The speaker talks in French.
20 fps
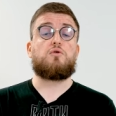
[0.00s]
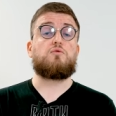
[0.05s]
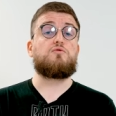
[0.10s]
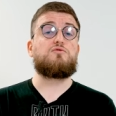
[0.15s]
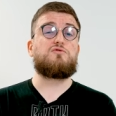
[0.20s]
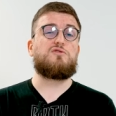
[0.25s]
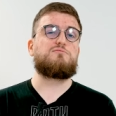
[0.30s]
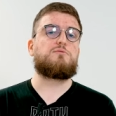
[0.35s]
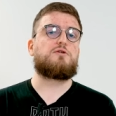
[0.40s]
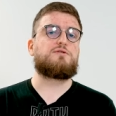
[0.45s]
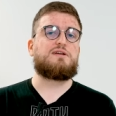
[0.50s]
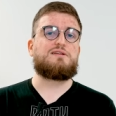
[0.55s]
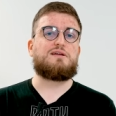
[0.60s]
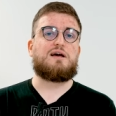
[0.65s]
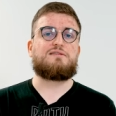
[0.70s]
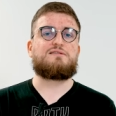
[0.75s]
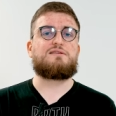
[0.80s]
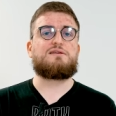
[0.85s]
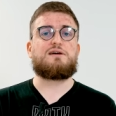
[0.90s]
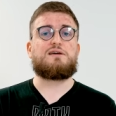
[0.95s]
ou de demander
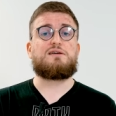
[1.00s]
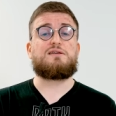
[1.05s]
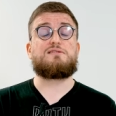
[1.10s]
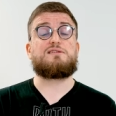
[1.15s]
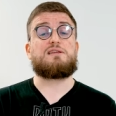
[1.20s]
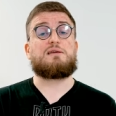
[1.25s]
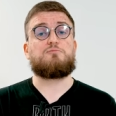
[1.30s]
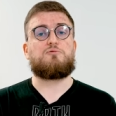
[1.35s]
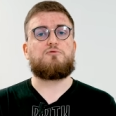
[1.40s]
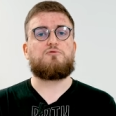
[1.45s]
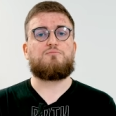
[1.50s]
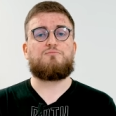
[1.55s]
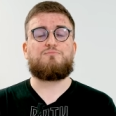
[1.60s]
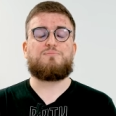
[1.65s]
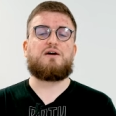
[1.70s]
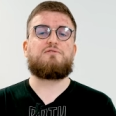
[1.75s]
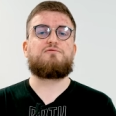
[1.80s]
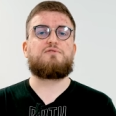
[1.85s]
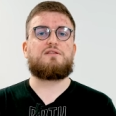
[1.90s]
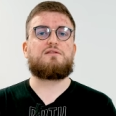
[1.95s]
à Siri, ce qui peut
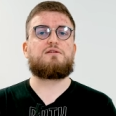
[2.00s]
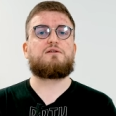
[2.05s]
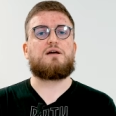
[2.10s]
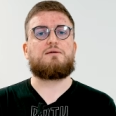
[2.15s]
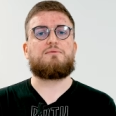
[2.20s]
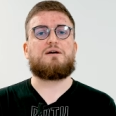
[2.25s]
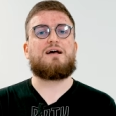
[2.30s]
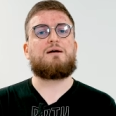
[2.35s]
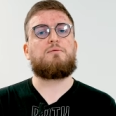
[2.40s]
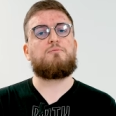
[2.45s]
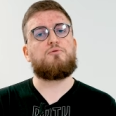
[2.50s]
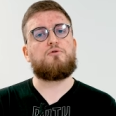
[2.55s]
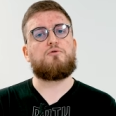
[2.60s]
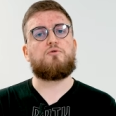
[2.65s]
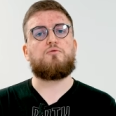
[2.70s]
parfois être quand même un peu